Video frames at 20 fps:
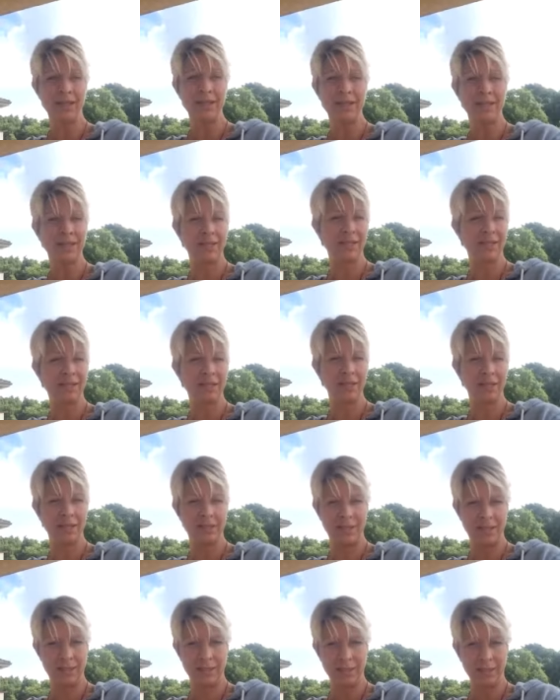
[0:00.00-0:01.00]
Patrizia
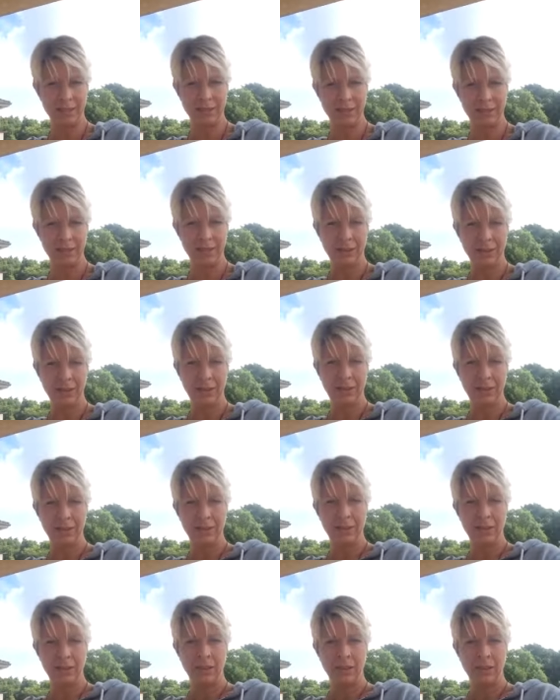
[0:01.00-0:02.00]
canalizza
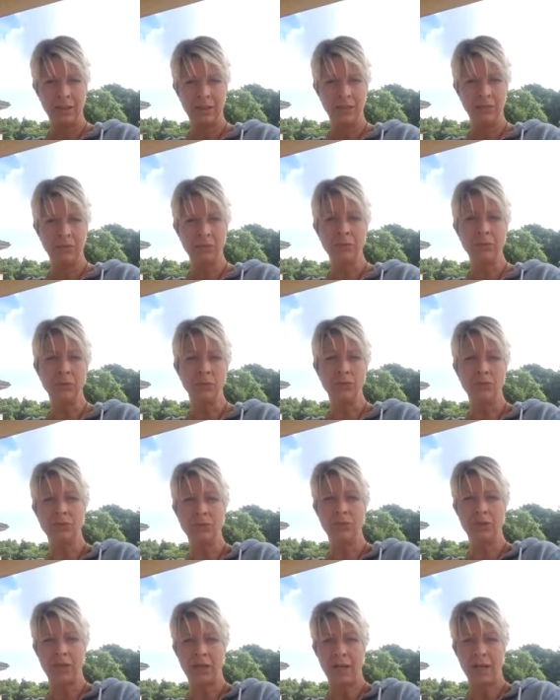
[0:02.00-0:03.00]
in un
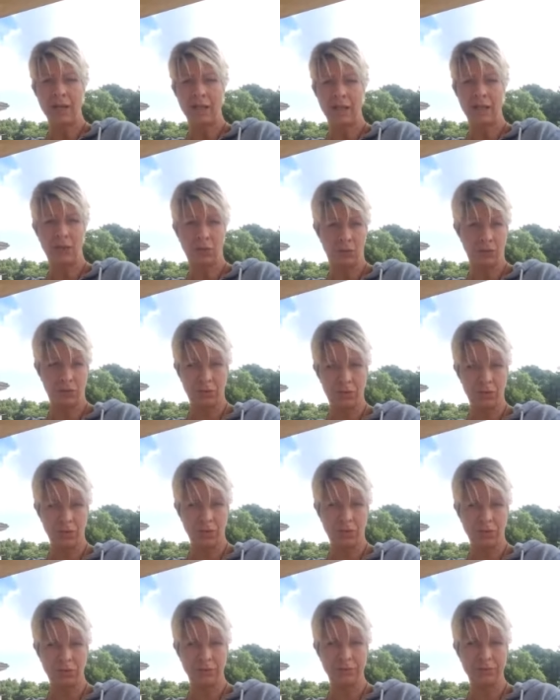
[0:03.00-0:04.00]
modo direi
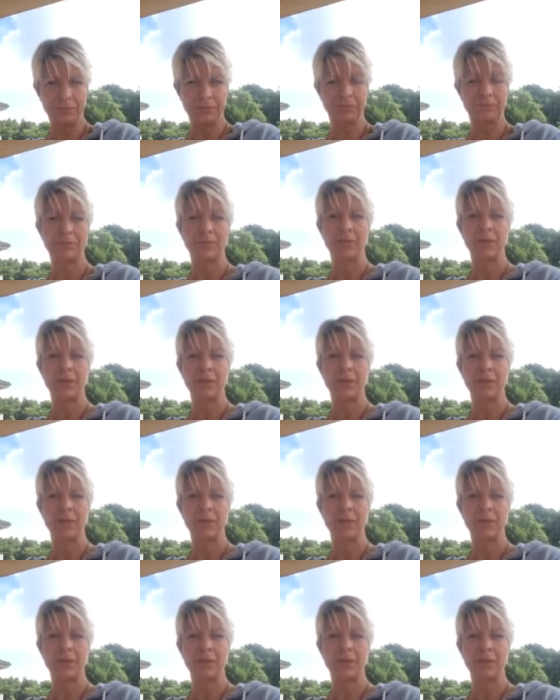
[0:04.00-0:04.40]
chirurgico